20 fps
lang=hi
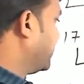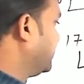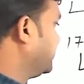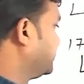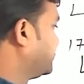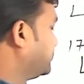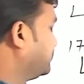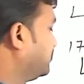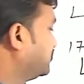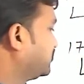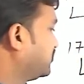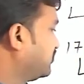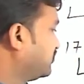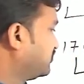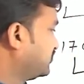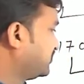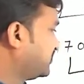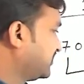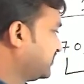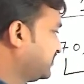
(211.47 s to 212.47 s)
पैंतालीस नौ
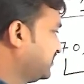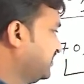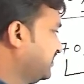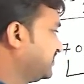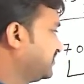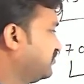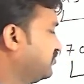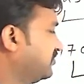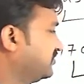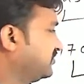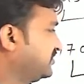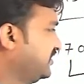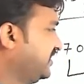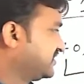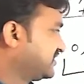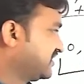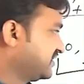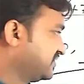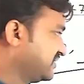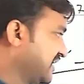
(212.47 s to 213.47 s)
चौकू छत्तीस नौ
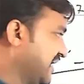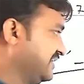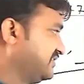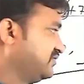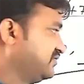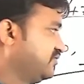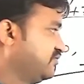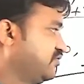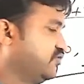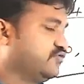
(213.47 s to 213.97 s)
तीय सत्ताईस